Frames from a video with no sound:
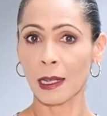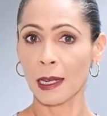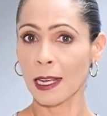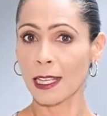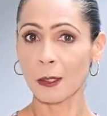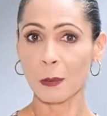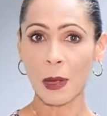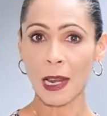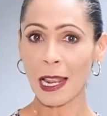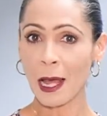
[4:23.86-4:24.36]

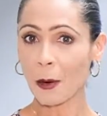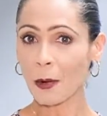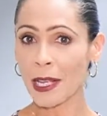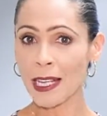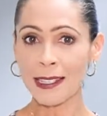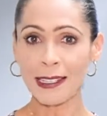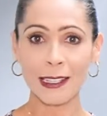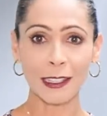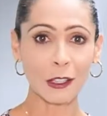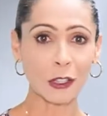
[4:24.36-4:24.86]
Las
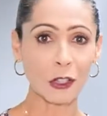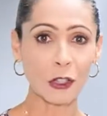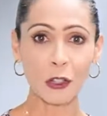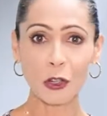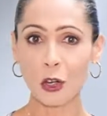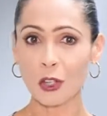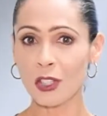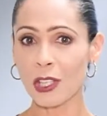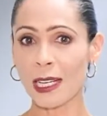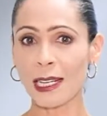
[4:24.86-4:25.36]
palabras
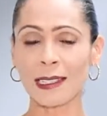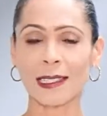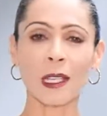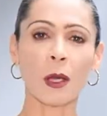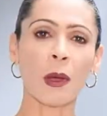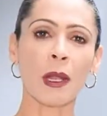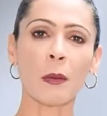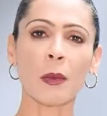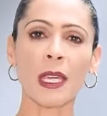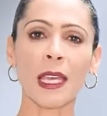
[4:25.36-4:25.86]
no se las
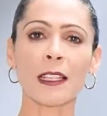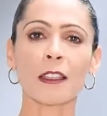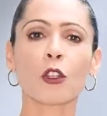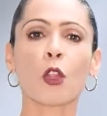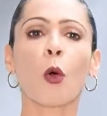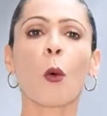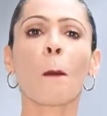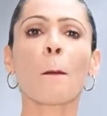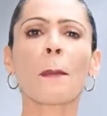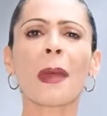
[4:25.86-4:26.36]
lleva el
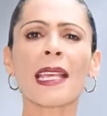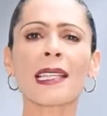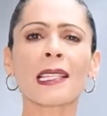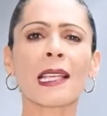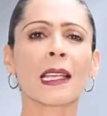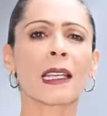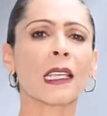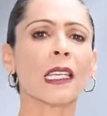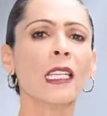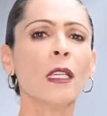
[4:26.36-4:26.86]
viento,
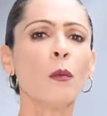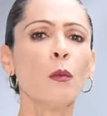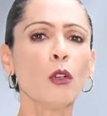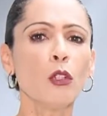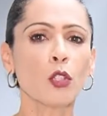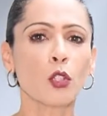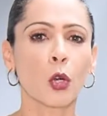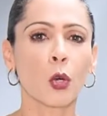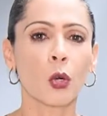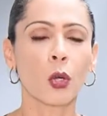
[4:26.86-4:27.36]
pesan y
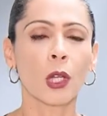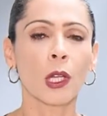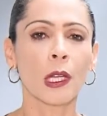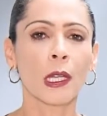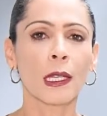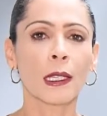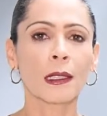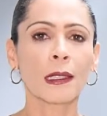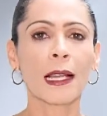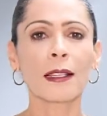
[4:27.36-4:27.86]
mucho
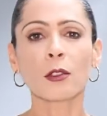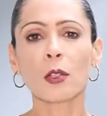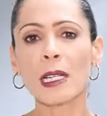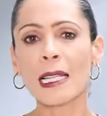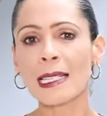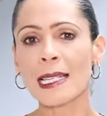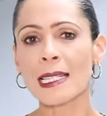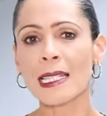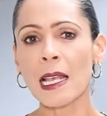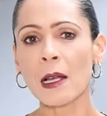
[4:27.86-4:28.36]
tanto
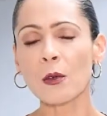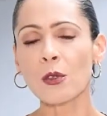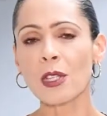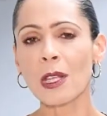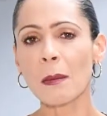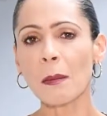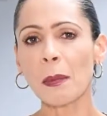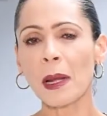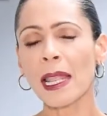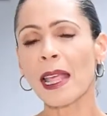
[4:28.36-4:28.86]
las que se
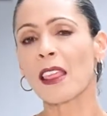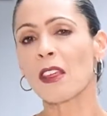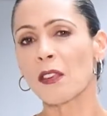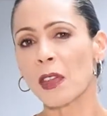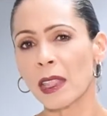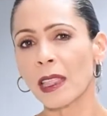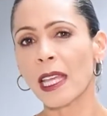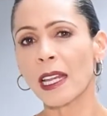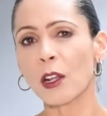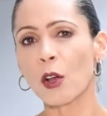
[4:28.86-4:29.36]
usan para
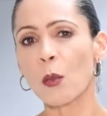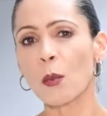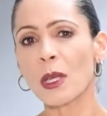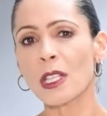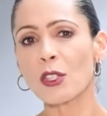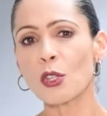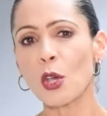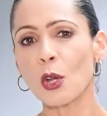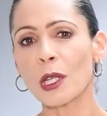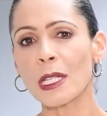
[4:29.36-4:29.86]
defender
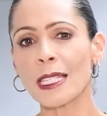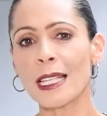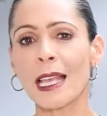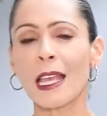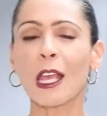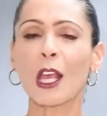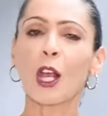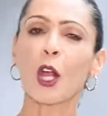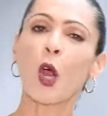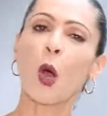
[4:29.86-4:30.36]
convicciones
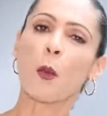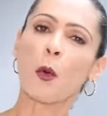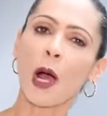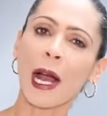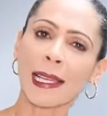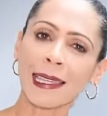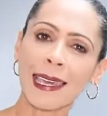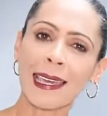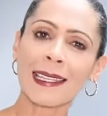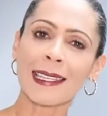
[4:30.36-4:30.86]

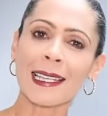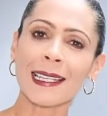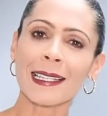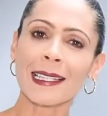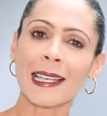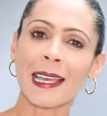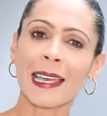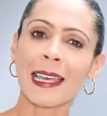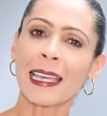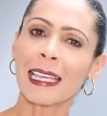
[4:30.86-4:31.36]
como
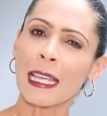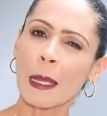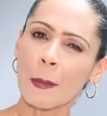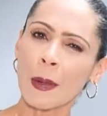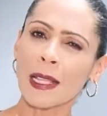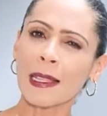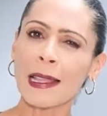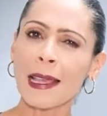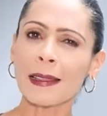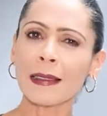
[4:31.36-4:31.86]
aquellas que
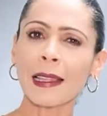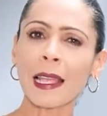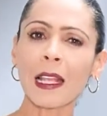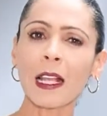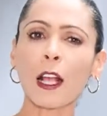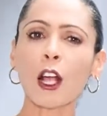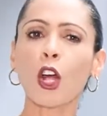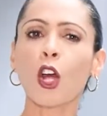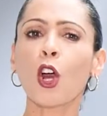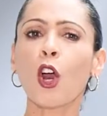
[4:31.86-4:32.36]

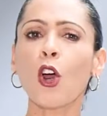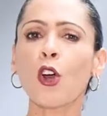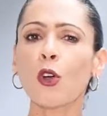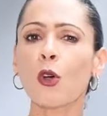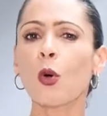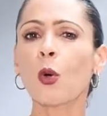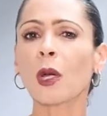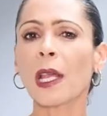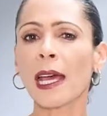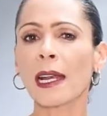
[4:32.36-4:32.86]
pretenden
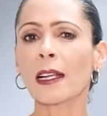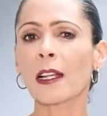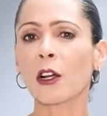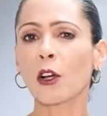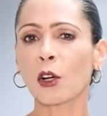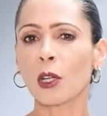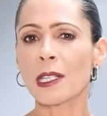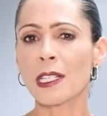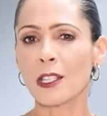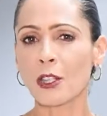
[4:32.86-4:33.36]
conjurar
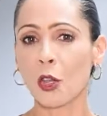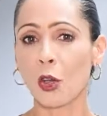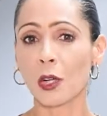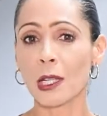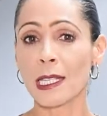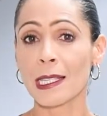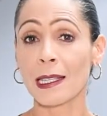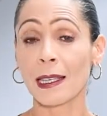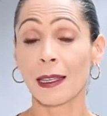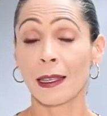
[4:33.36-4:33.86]

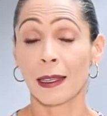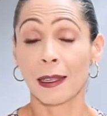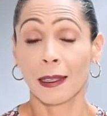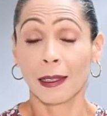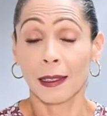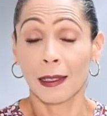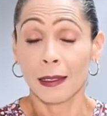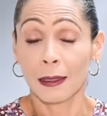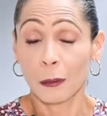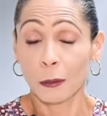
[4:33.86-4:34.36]
colisiones.
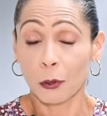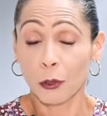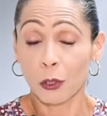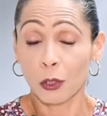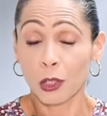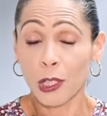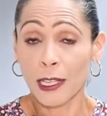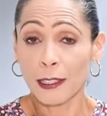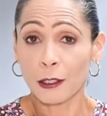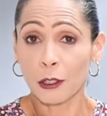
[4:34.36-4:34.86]
Por
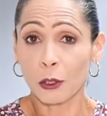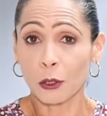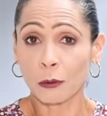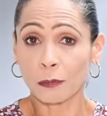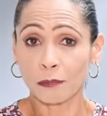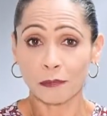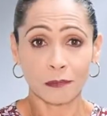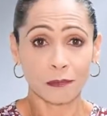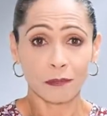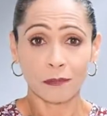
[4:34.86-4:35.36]
lo tanto,
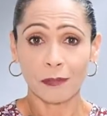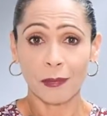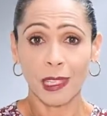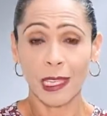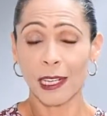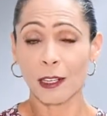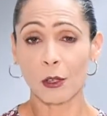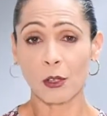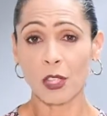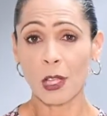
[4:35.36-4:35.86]

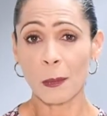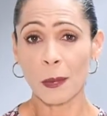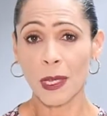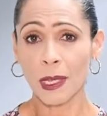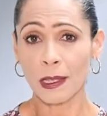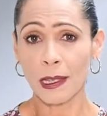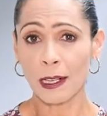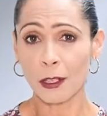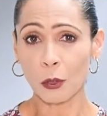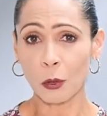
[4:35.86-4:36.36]
que no se
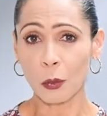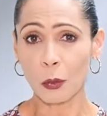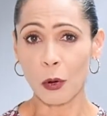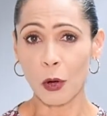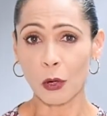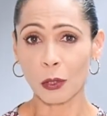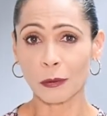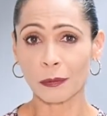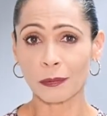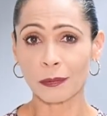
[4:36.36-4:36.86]
pierda el
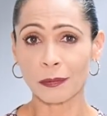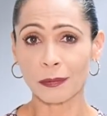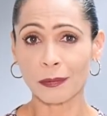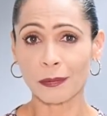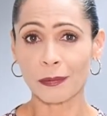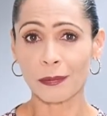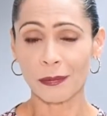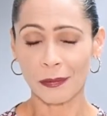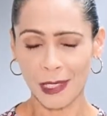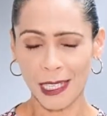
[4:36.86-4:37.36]
rumbo.
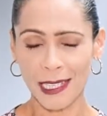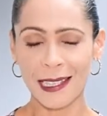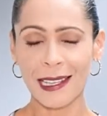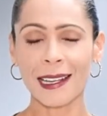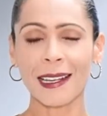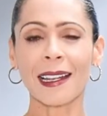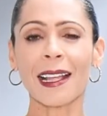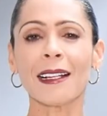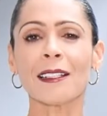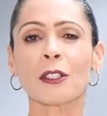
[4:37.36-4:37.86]
Desde
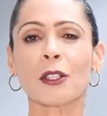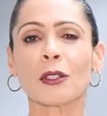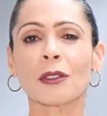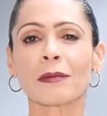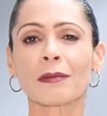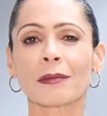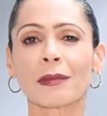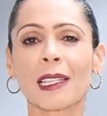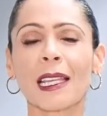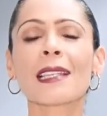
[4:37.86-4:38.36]
el Heraldo,
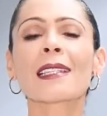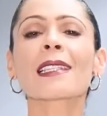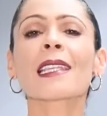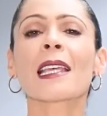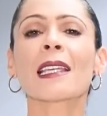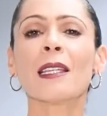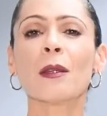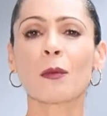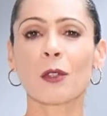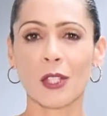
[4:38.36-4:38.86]

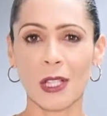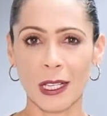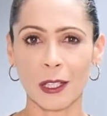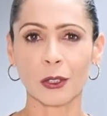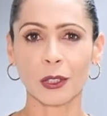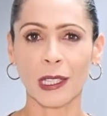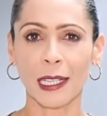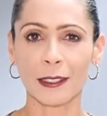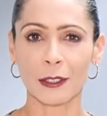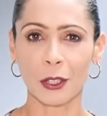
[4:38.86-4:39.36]
seguimos en
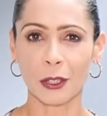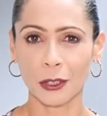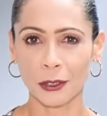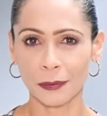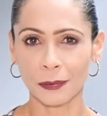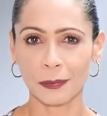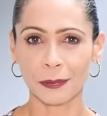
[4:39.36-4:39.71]
contacto.